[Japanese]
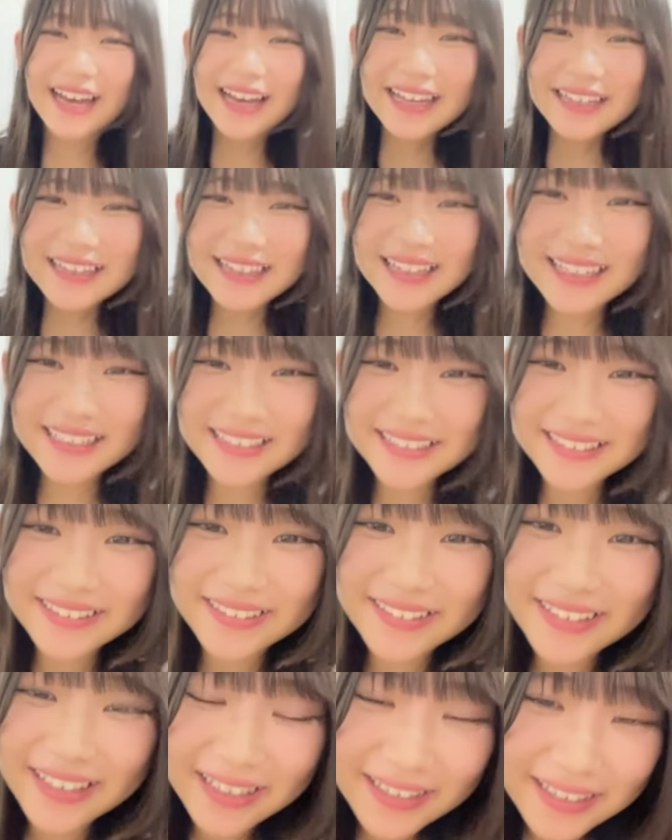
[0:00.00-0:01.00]

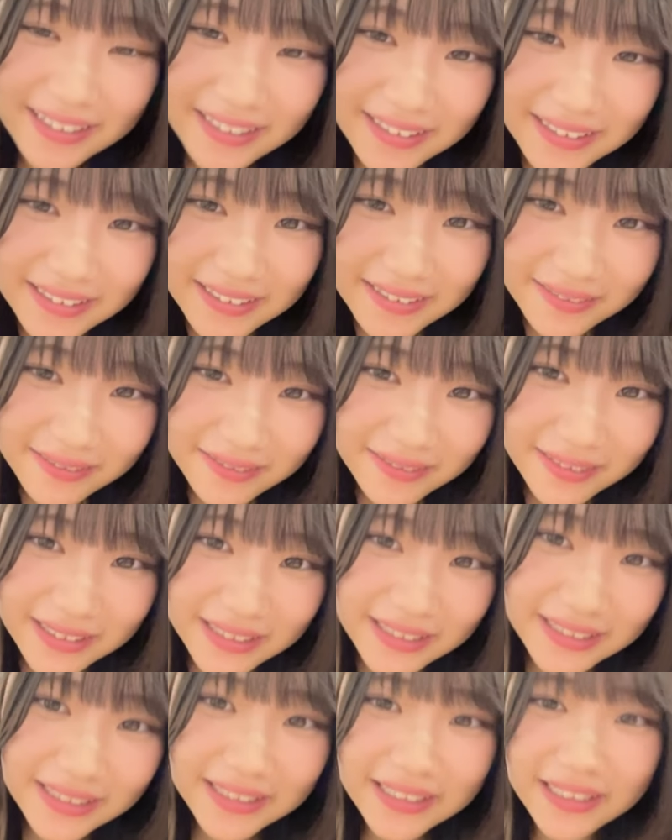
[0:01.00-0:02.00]
何それ
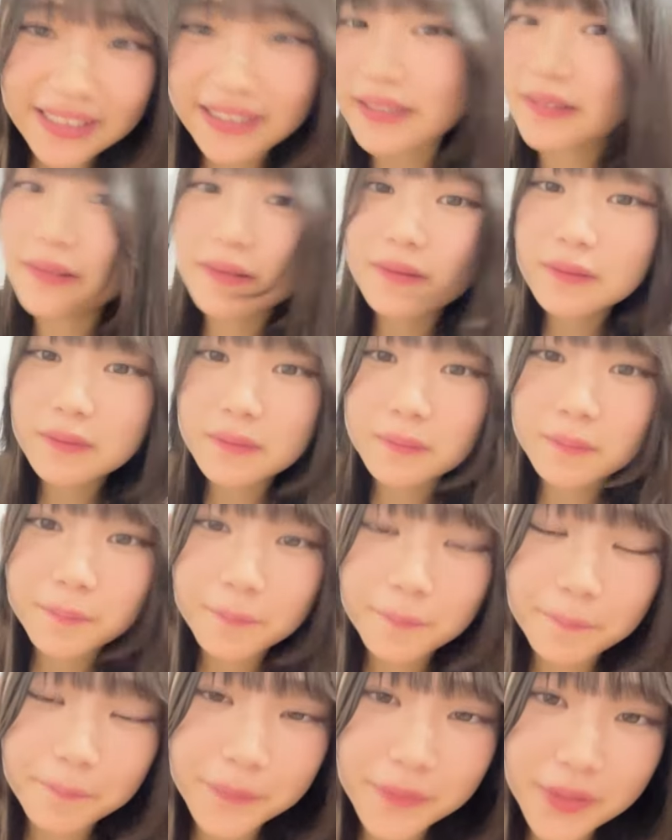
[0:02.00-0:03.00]
嬉しいやん
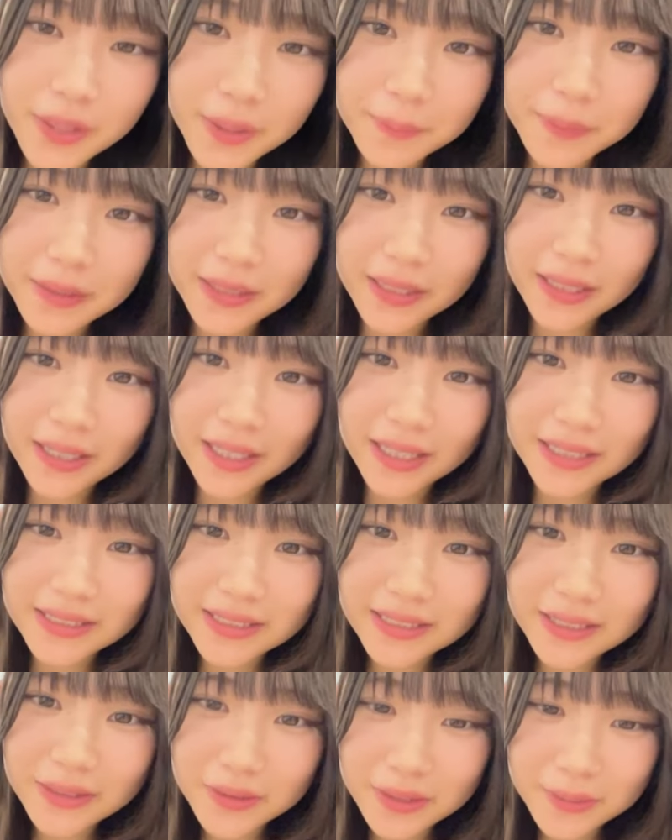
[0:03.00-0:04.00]
ニア見たら
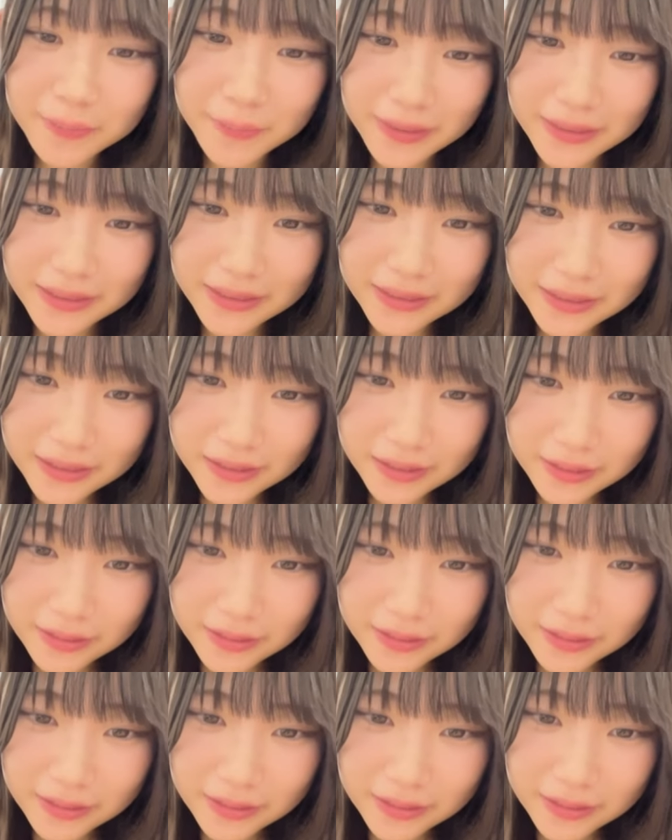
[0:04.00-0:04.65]
風邪治ります